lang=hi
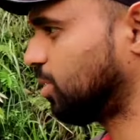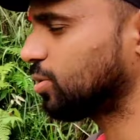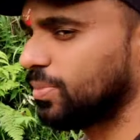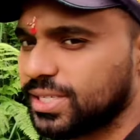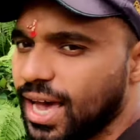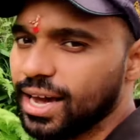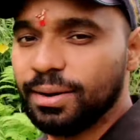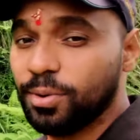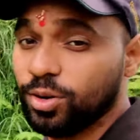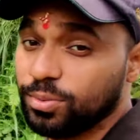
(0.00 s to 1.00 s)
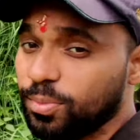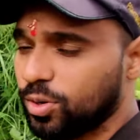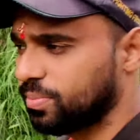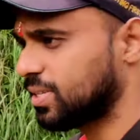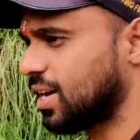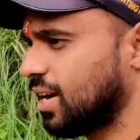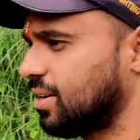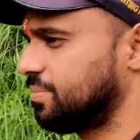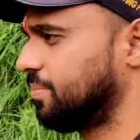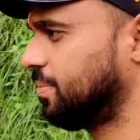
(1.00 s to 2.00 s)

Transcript: बहुत मज़ा आएगा बहुत बहुत मज़ा आएगा